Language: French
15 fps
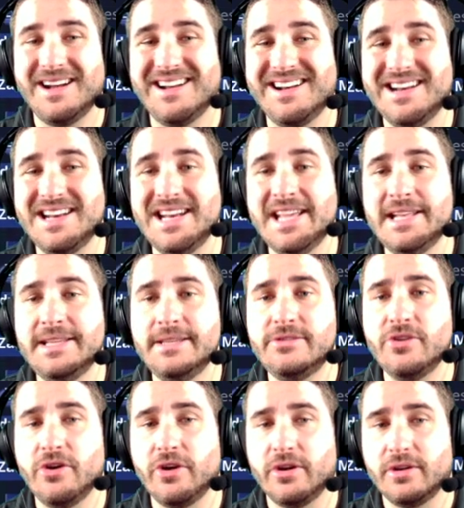Les
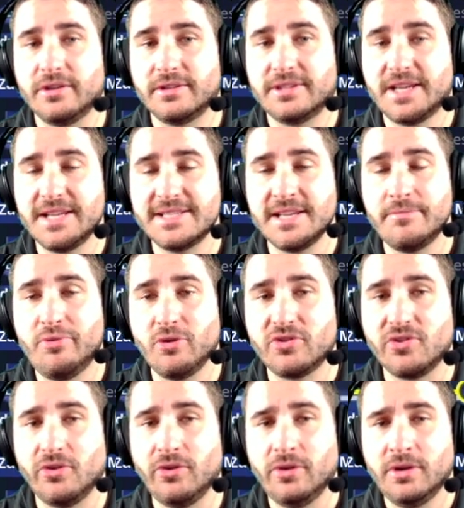leaders, très
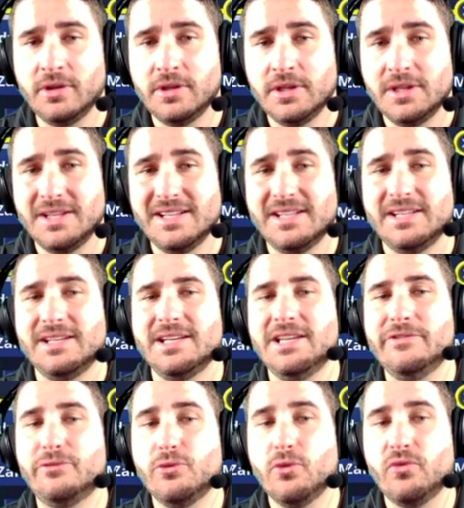important.
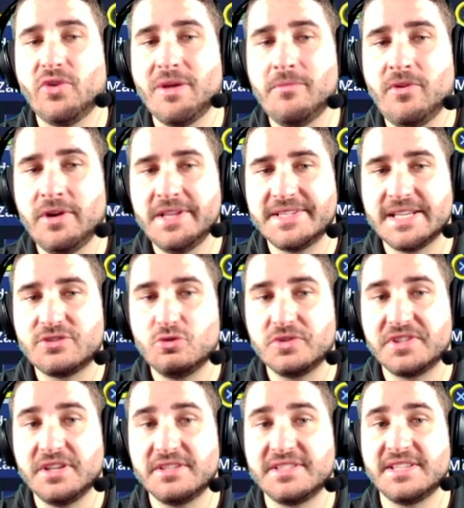Il faut vraiment les
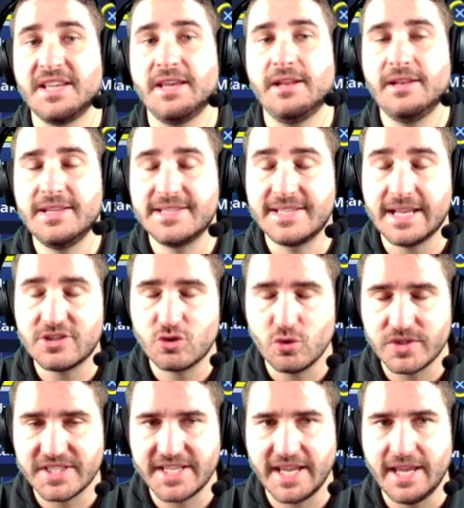associer, les
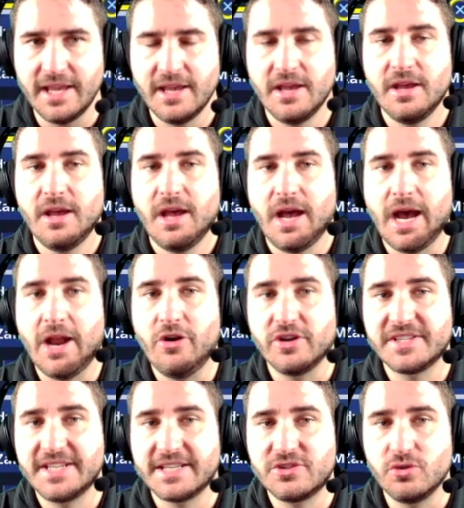associer à leur
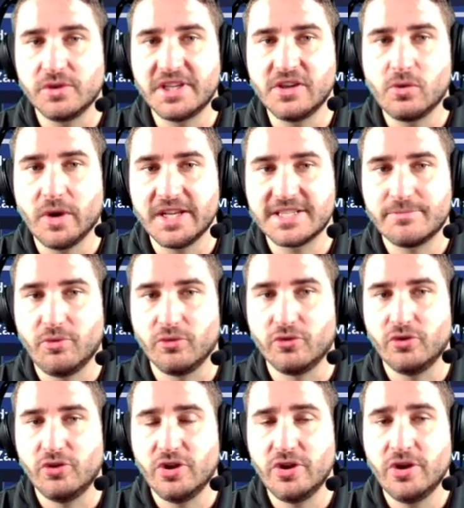section qui correspond.
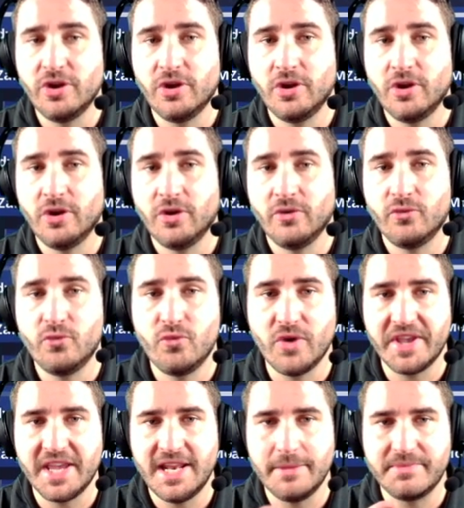Euh, vous
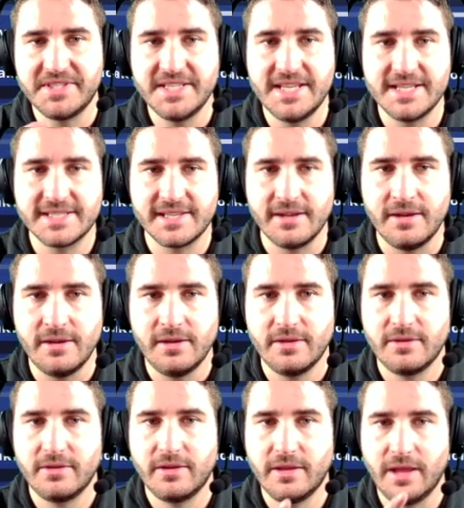voyez les petits dessins
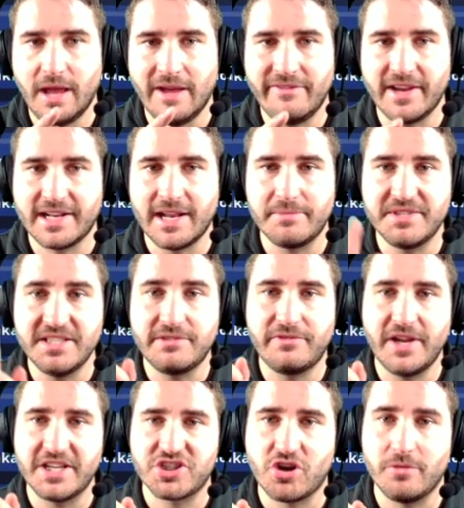avec la petite
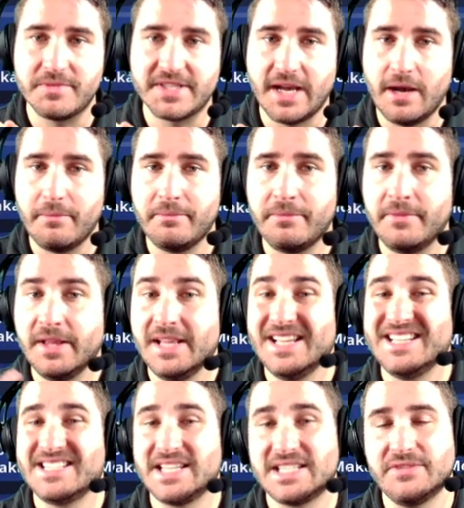flèche comme ça.
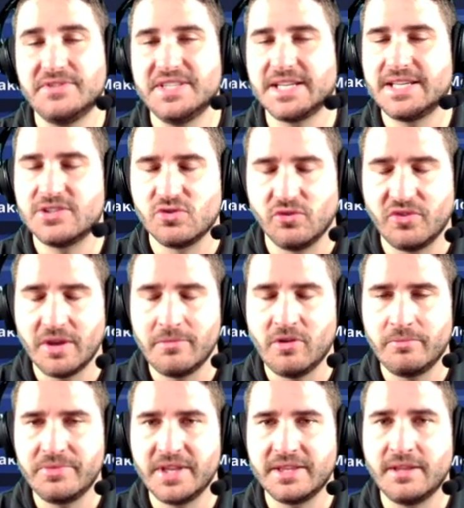Ça, ça veut dire qu'ils sont vraiment
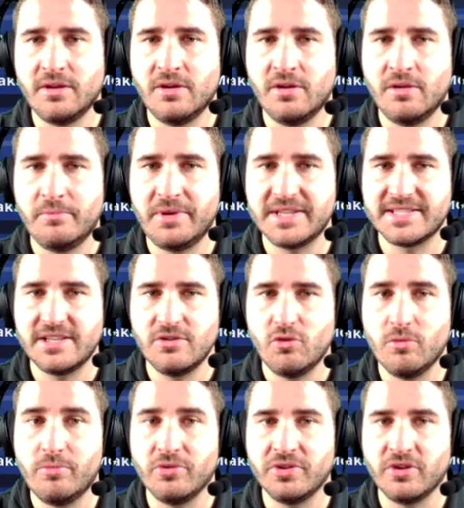bien euh, placés
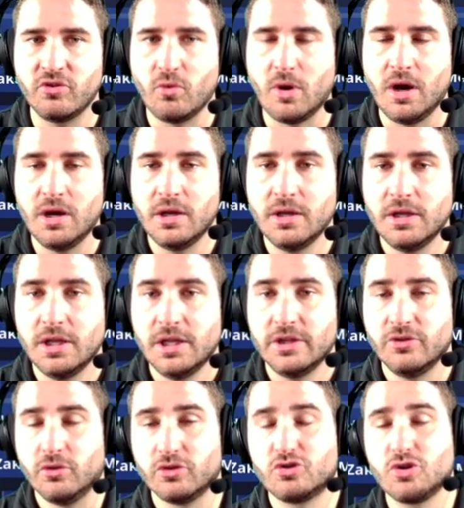au bon endroit.
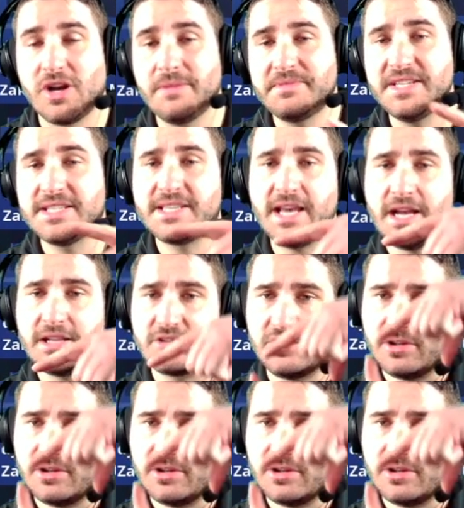Donc sur la petite carte